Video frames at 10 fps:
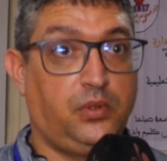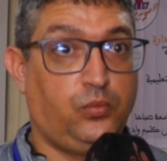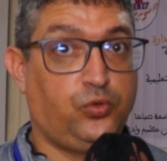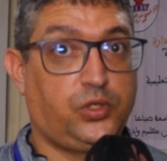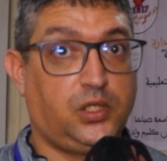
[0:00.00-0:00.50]

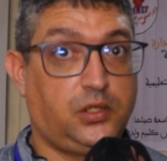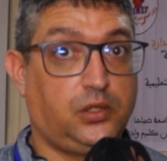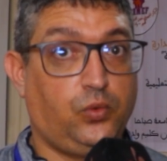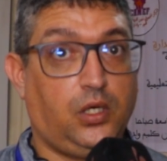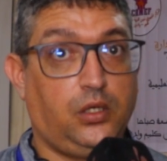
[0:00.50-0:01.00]

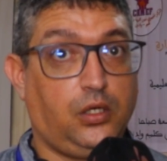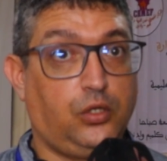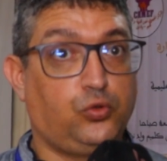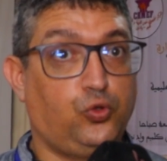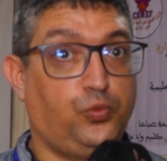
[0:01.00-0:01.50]
بالمؤسسات
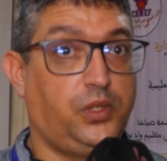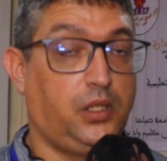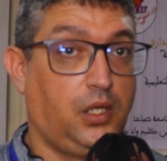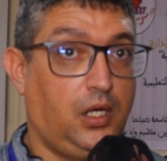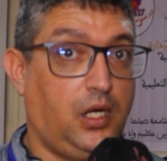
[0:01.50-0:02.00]
وعلاقته
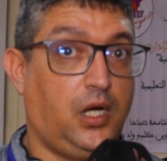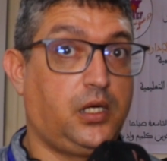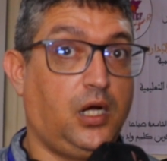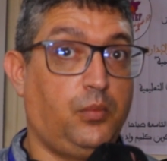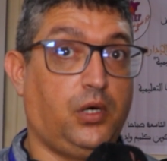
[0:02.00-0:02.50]

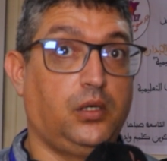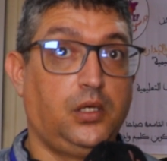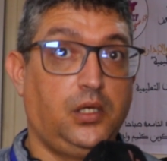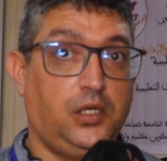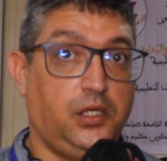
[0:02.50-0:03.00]
بالحكامة
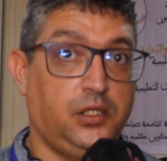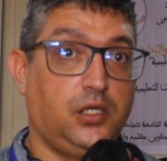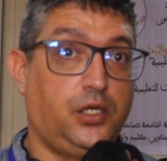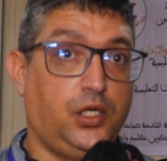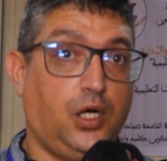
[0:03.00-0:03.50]

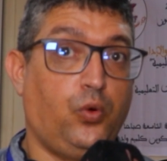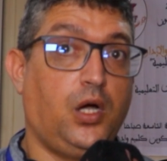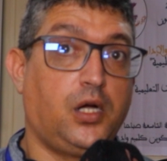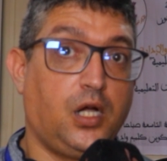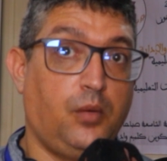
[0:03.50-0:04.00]
الإدارية أو
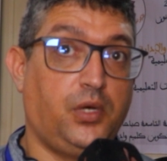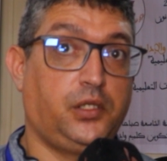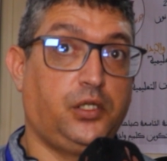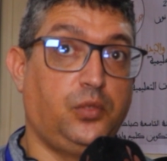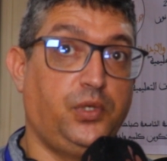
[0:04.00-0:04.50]
حكامة
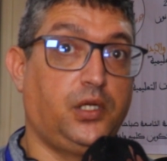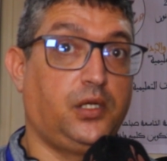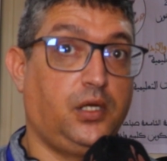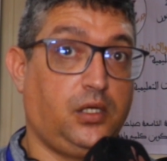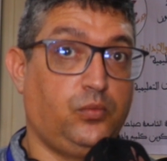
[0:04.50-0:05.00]

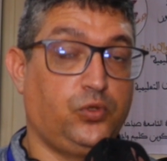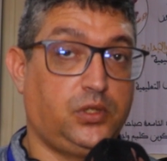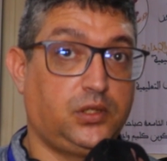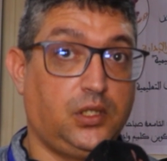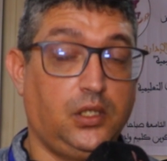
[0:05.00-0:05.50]
التدبير داخل
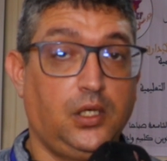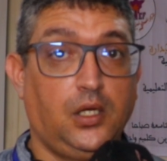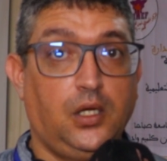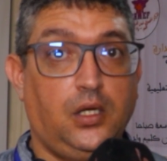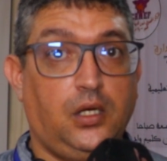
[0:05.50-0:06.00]
المؤسسة
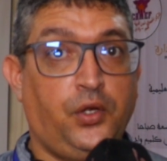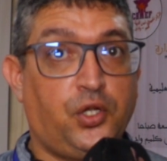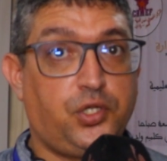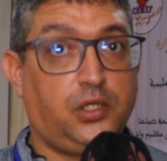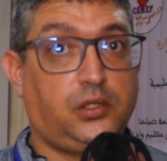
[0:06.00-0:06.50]

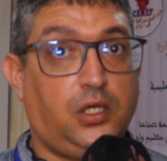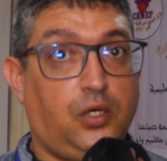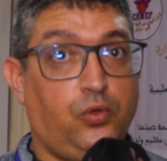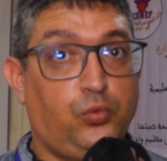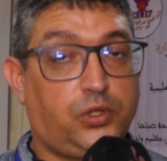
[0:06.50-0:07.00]
النشاط
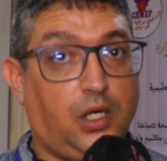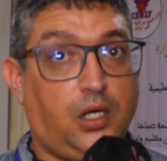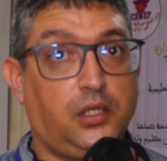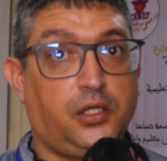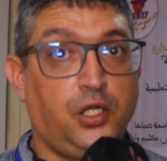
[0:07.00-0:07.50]

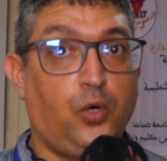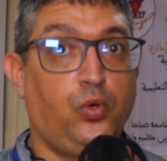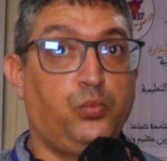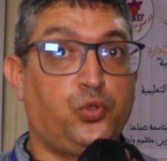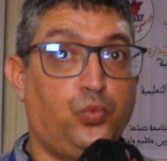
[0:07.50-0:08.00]
والملتقى
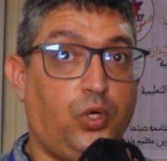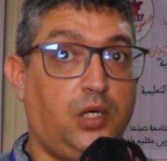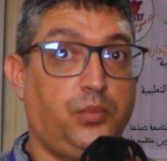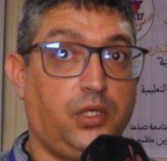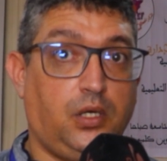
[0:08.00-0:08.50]
تناول
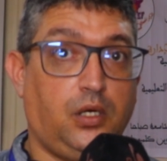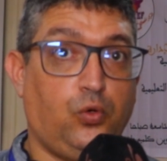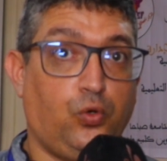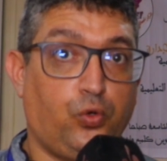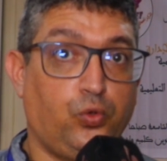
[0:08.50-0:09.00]
مجموعة من
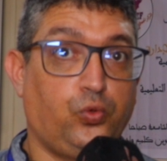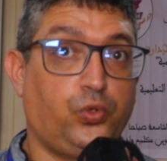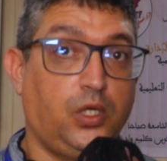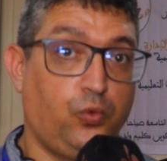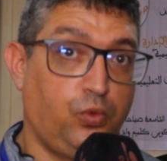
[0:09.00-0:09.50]
العروض
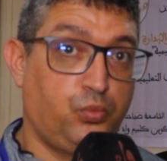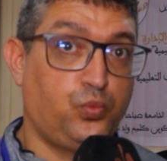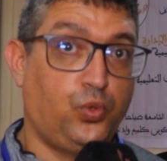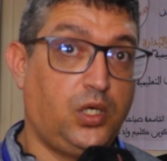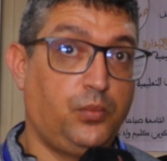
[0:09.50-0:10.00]
وتناول
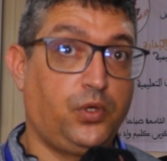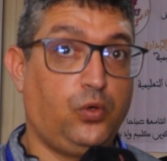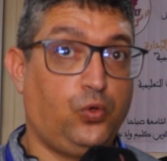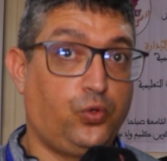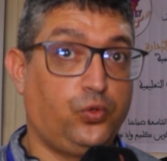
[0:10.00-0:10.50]
مجموعة من
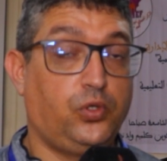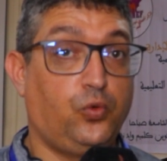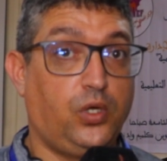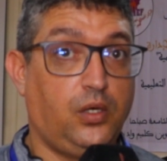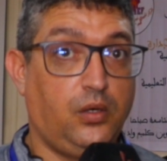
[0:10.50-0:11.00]
العروض
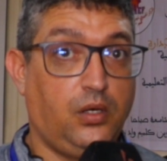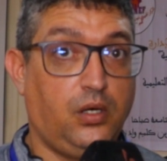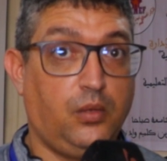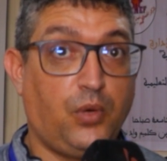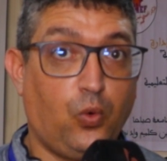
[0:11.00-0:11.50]

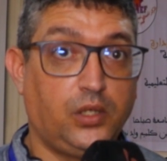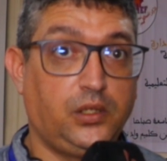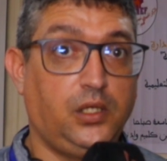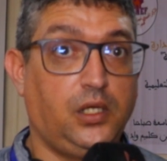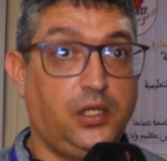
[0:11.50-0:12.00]

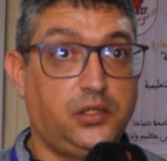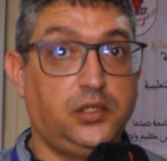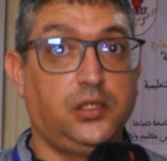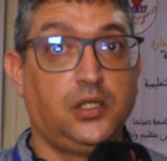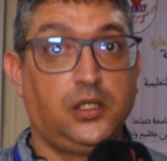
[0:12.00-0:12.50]
والمواضيع
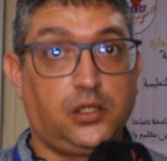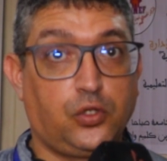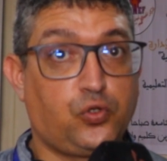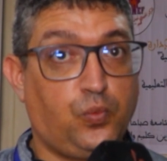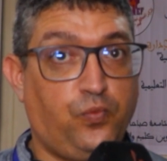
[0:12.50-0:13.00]
التي
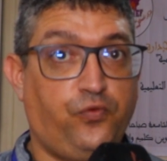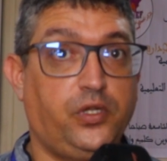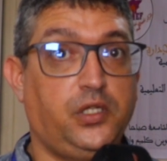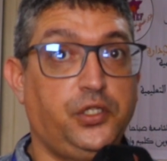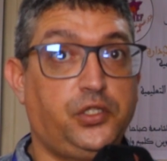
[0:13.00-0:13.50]
تصب
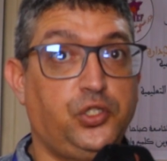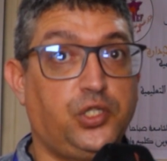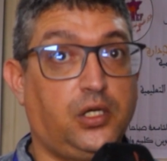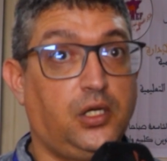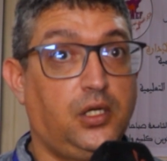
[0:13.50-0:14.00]
في هذا
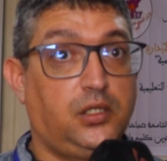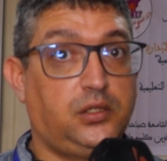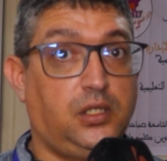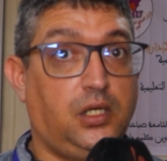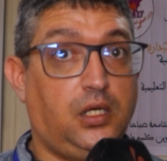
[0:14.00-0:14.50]
الاتجاه
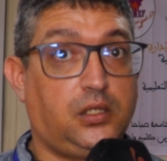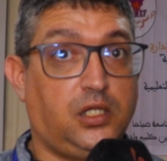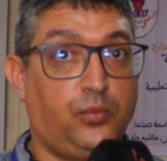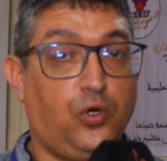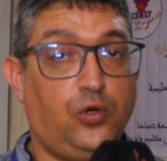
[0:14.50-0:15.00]
ديال
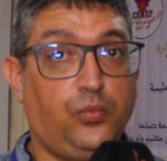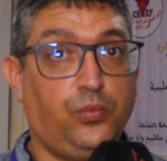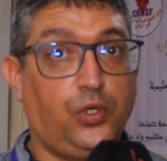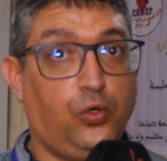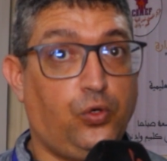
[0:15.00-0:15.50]

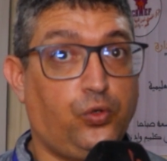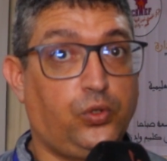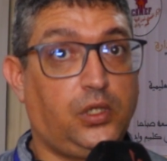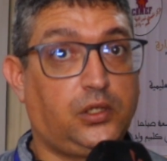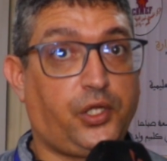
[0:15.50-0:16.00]
الحكامة
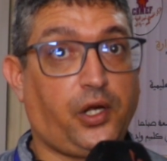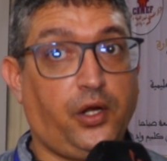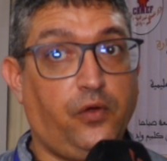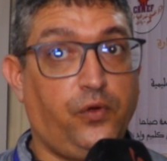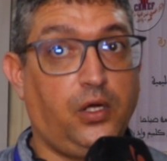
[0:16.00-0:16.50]
بالعروض اللي
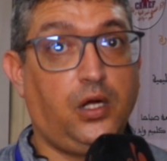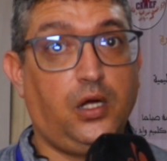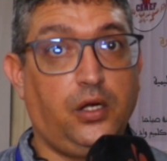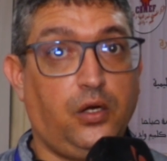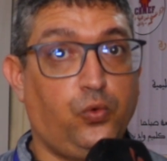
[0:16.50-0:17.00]
تطرقنا
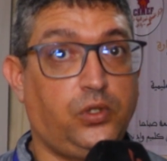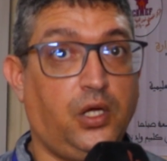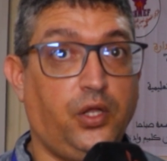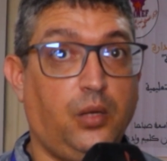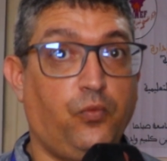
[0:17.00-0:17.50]
فيها أننا
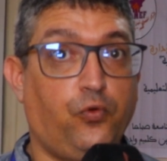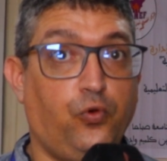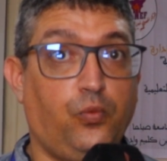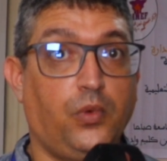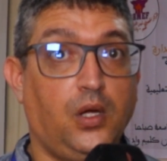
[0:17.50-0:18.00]
وضحنا
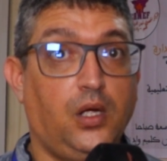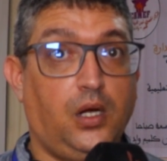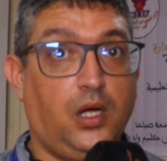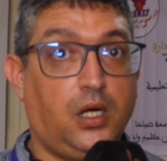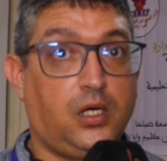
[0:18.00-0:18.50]
مفهوم
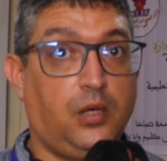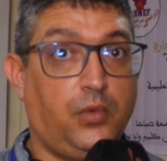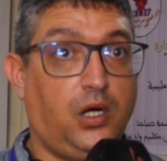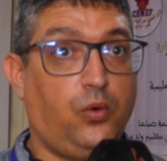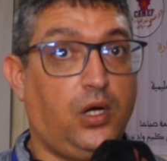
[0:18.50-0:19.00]
الحكامة